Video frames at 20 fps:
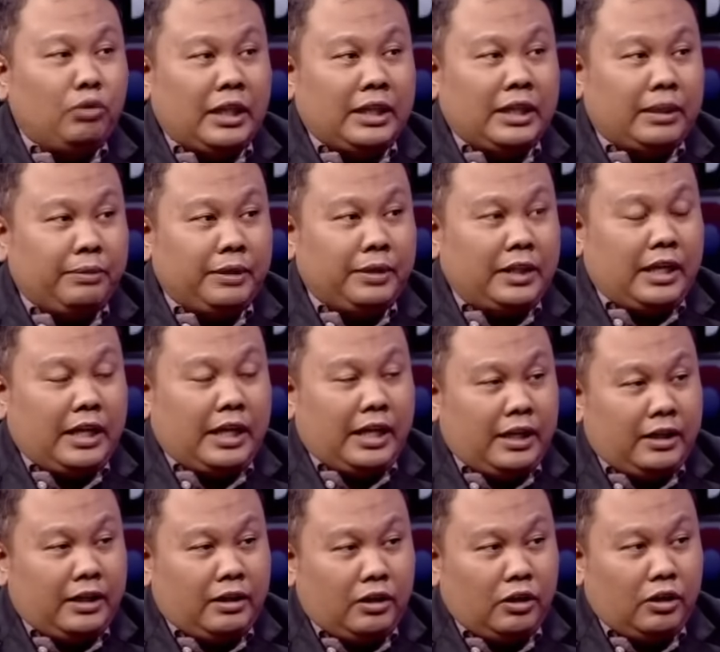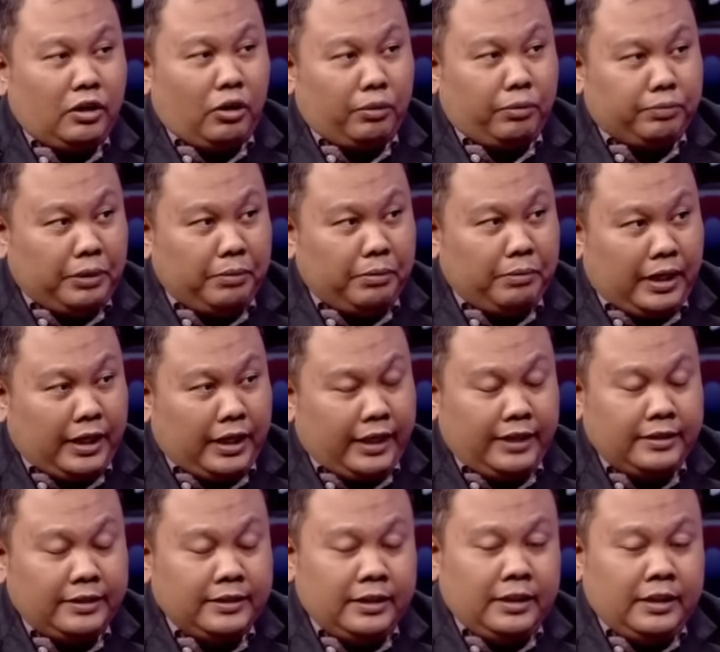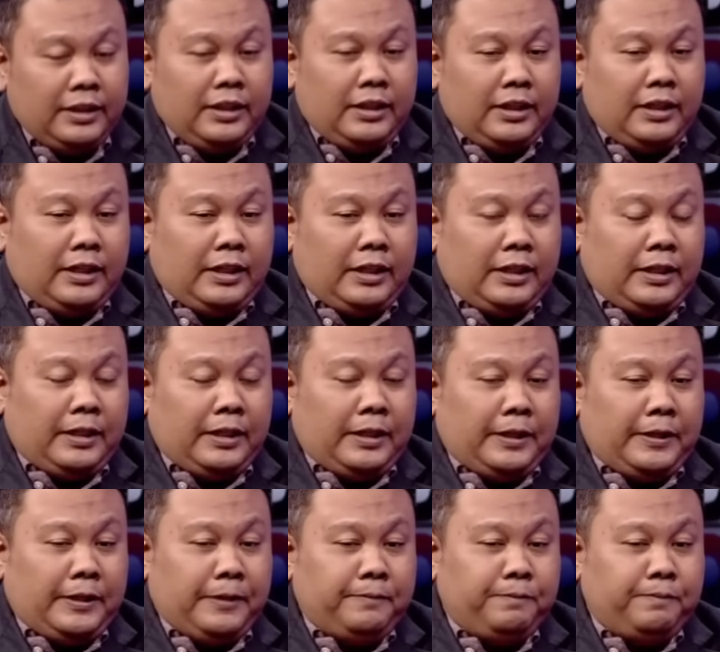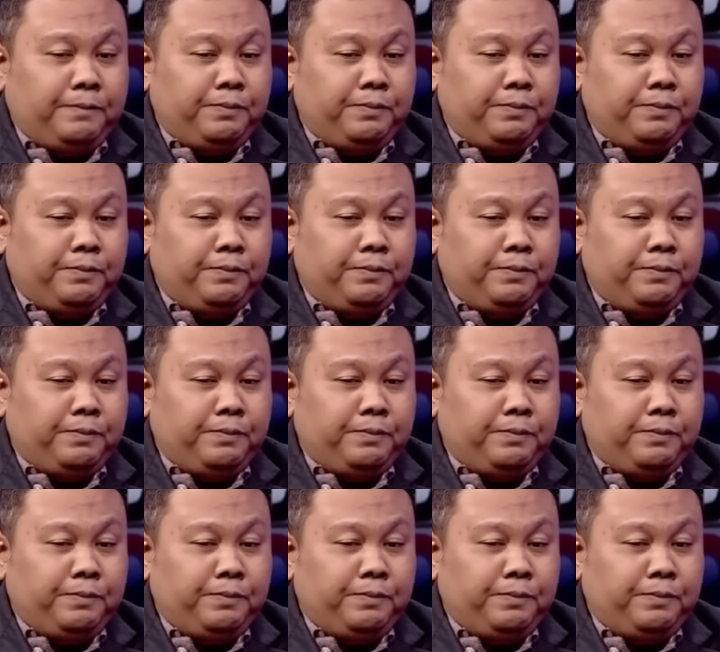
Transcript: tapi tidak uh, optimal ya. Uh,